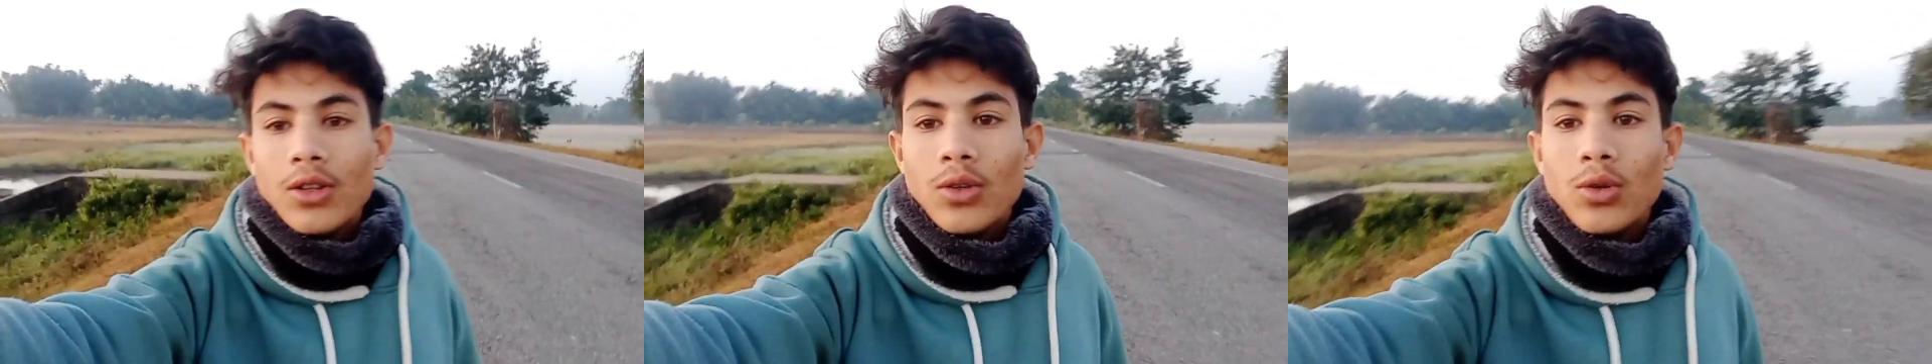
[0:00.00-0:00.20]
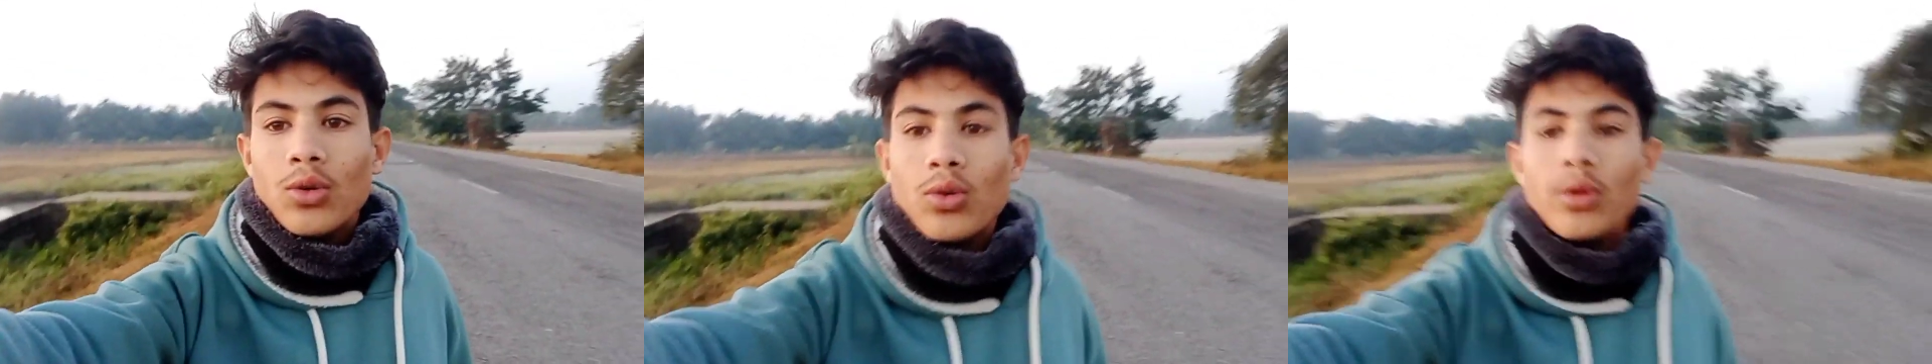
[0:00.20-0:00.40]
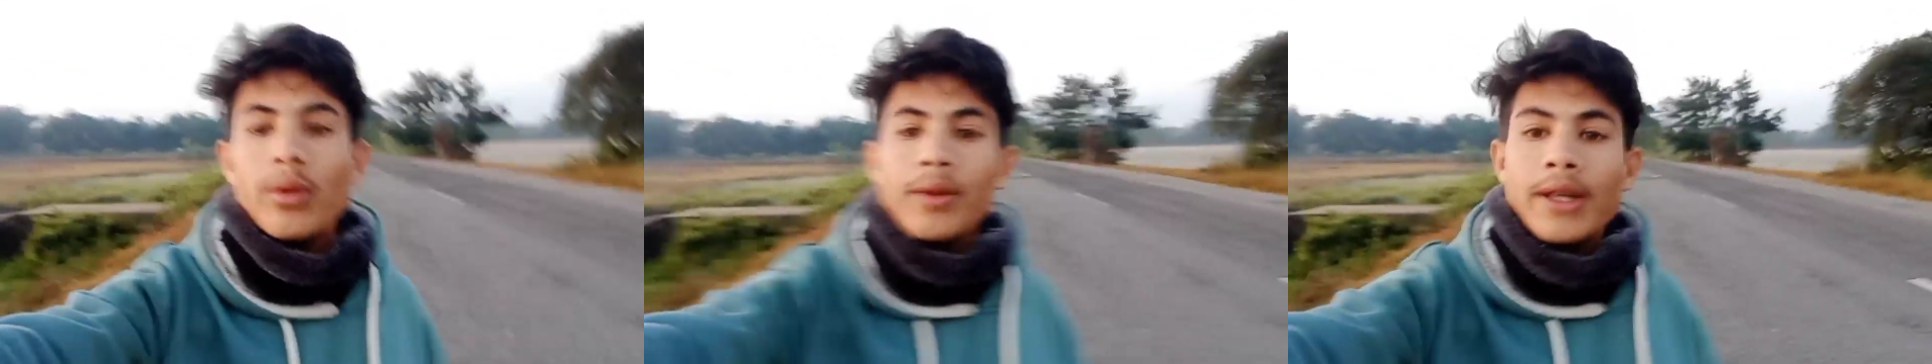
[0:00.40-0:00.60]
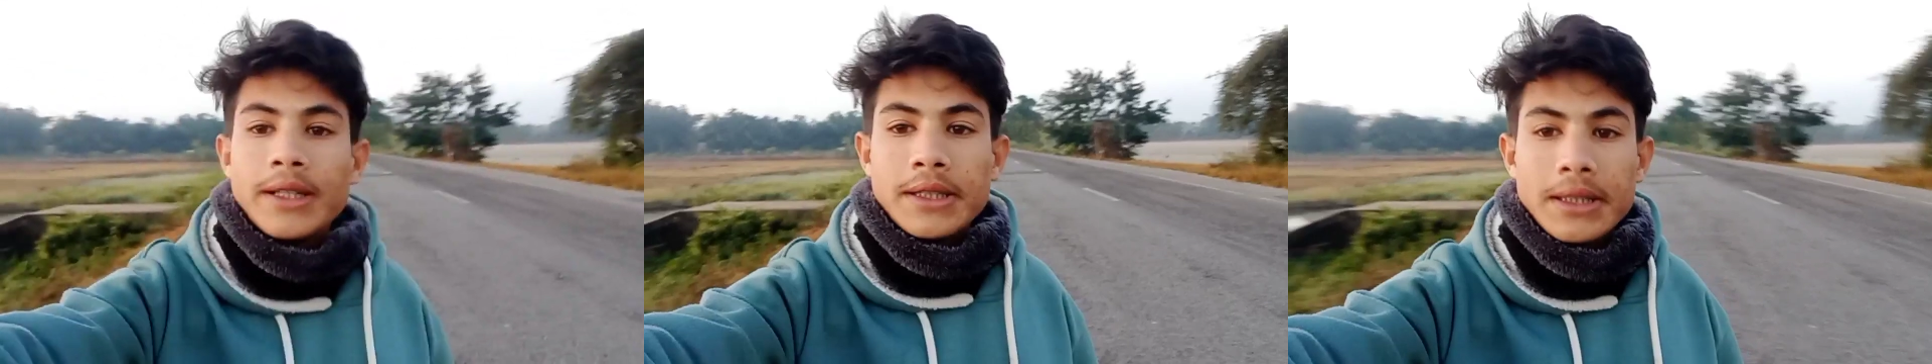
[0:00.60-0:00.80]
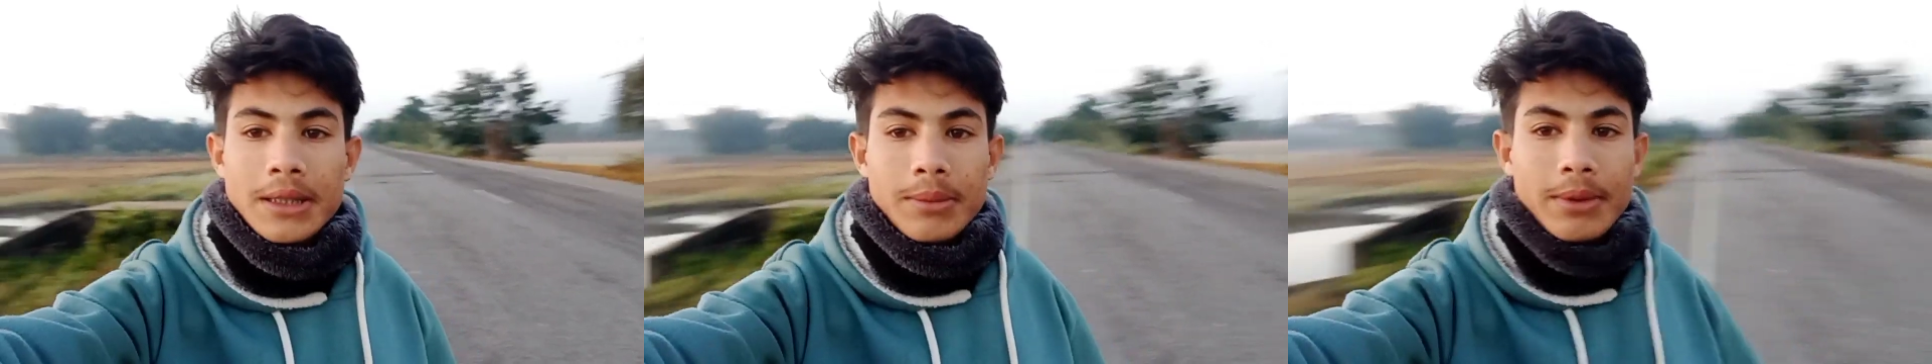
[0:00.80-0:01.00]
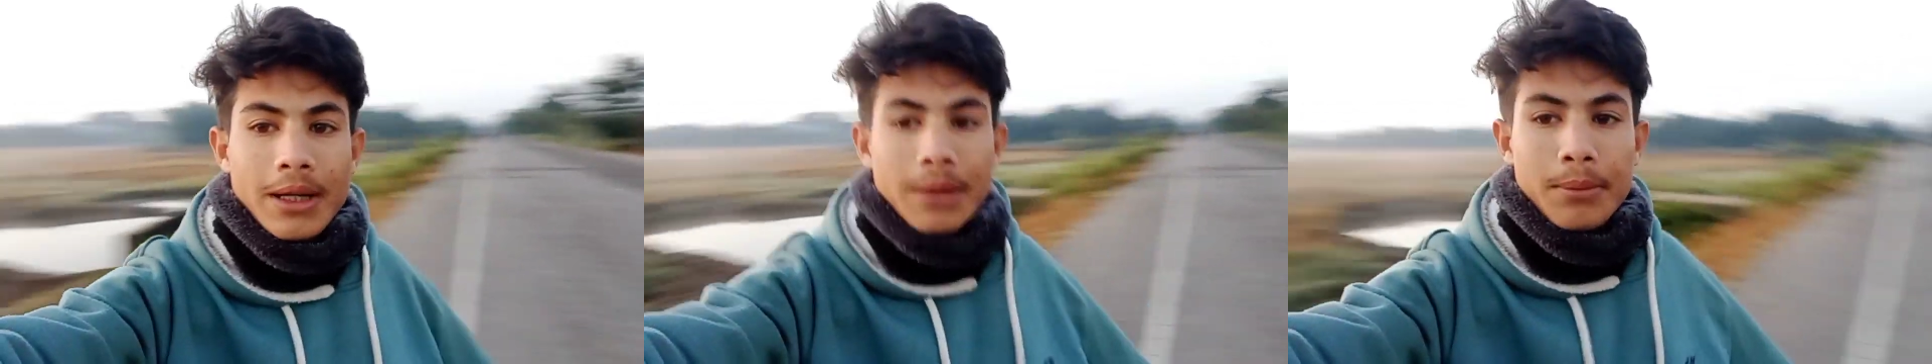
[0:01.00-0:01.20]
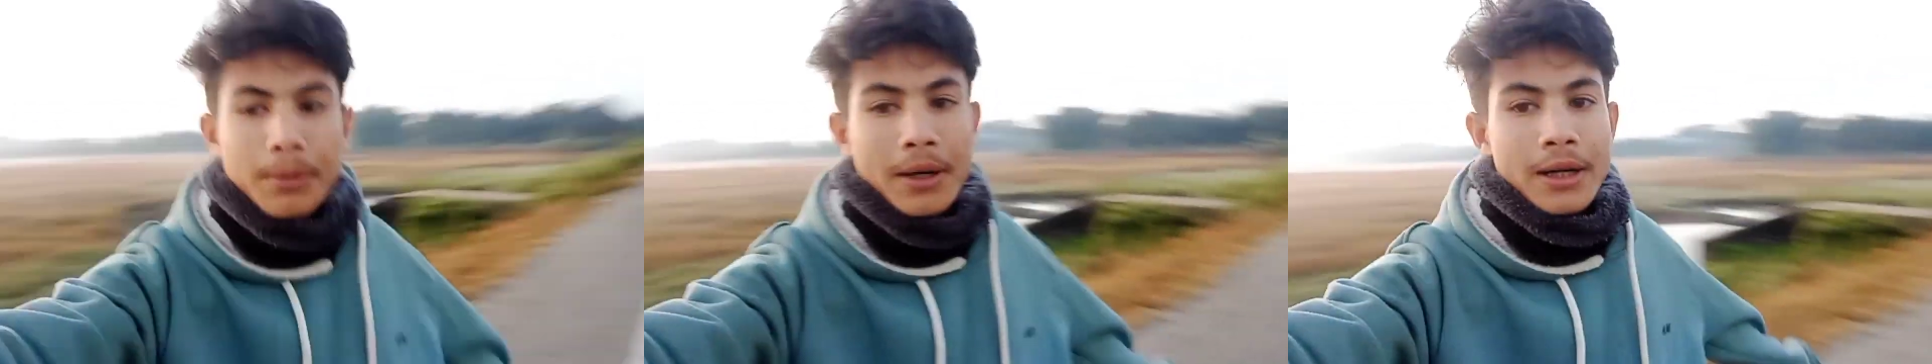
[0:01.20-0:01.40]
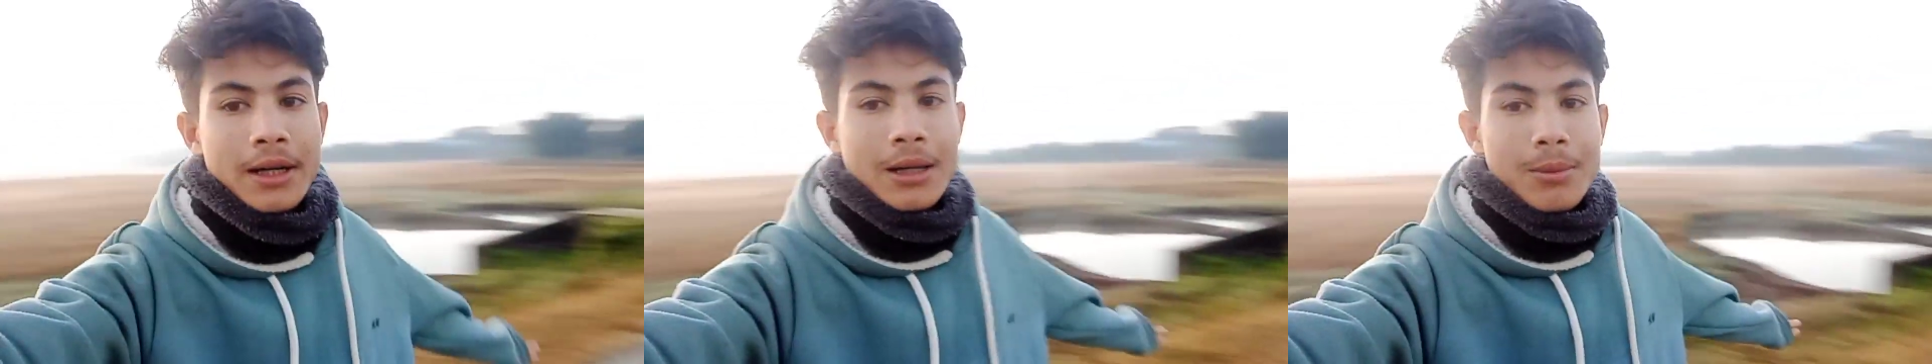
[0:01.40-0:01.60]
तो देख सकते हैं मेरा
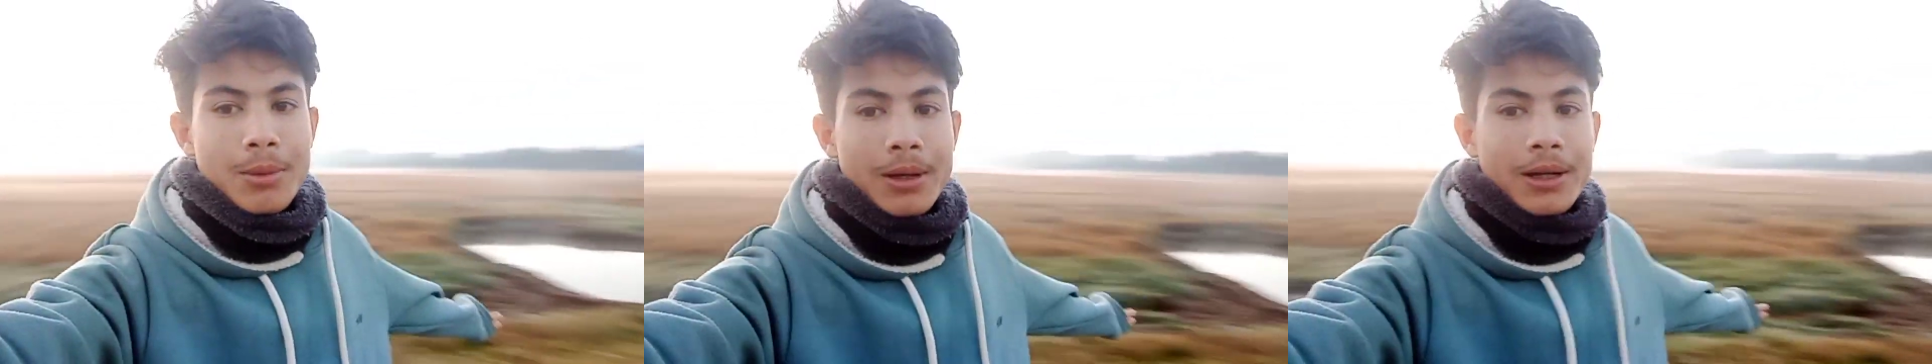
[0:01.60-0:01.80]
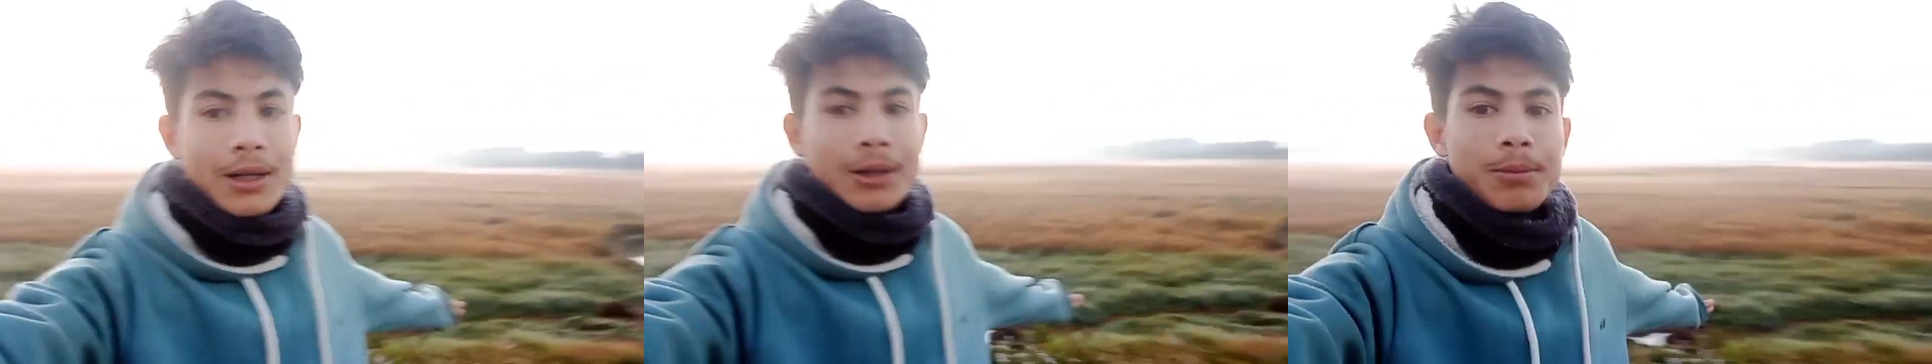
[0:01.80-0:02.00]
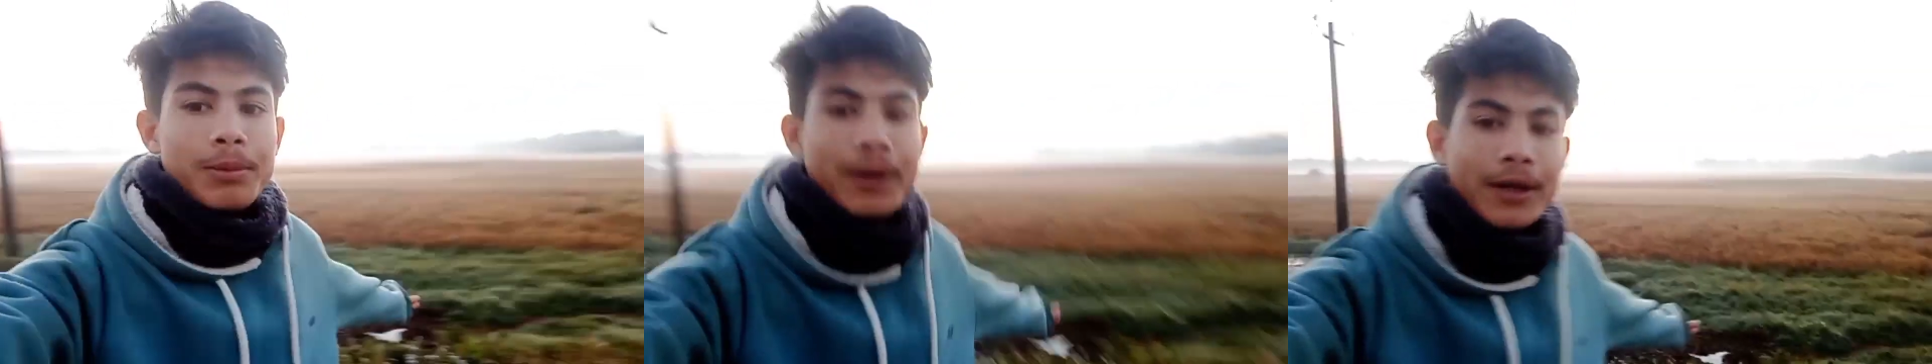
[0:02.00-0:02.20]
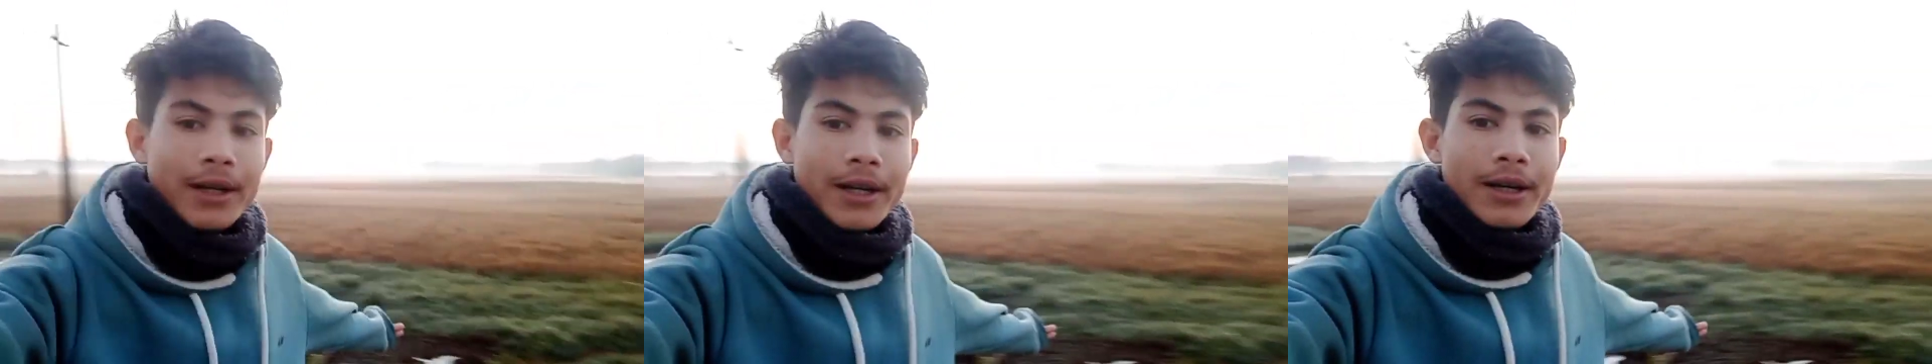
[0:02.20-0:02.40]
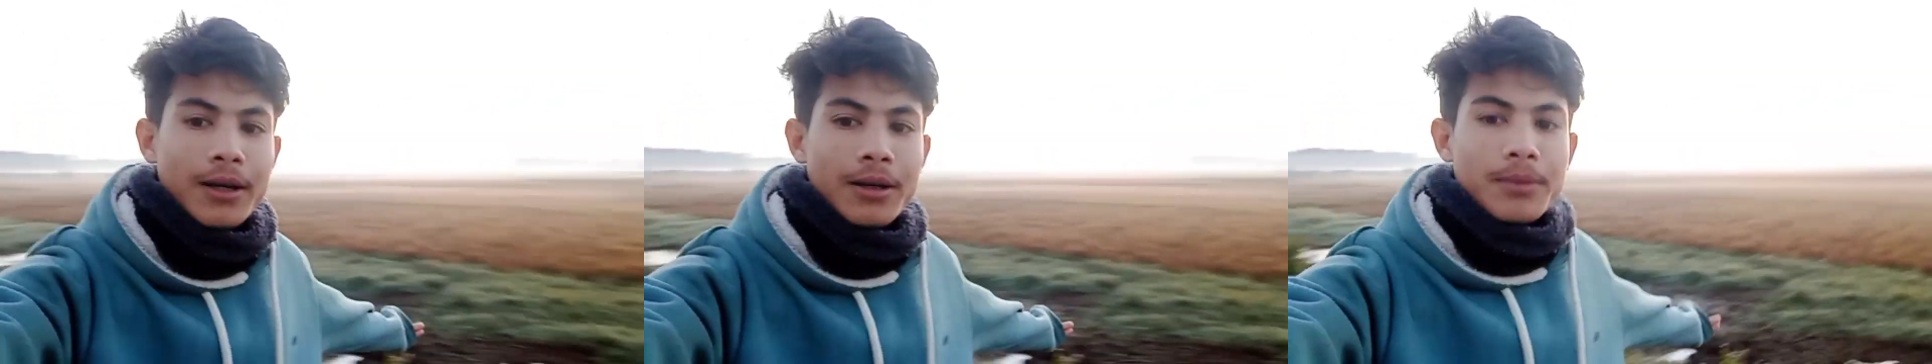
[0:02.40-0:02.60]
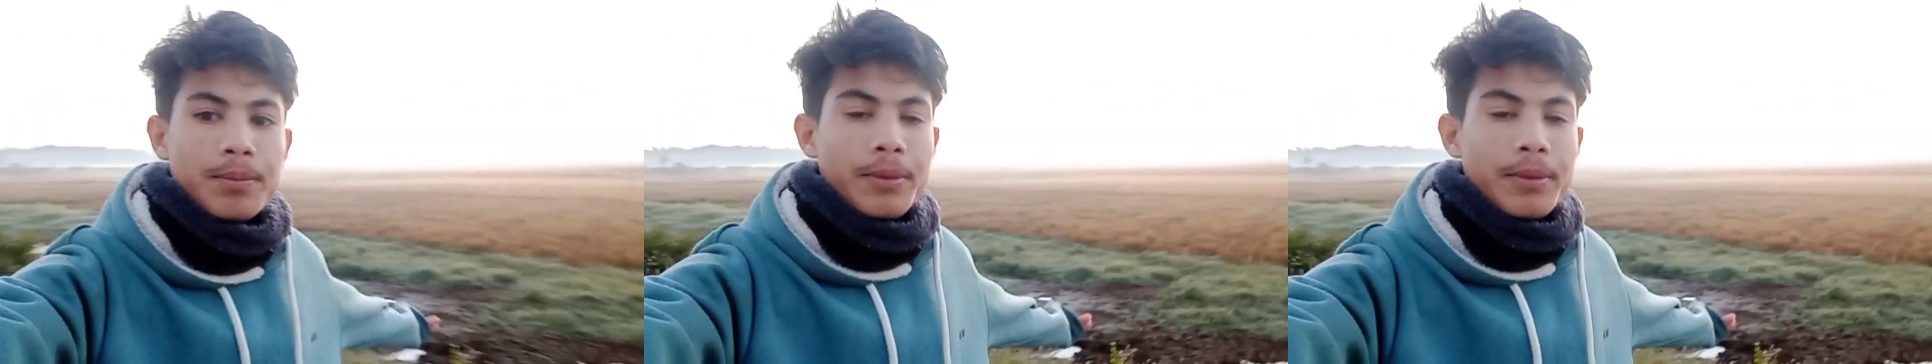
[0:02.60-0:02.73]
अगल बगल पर है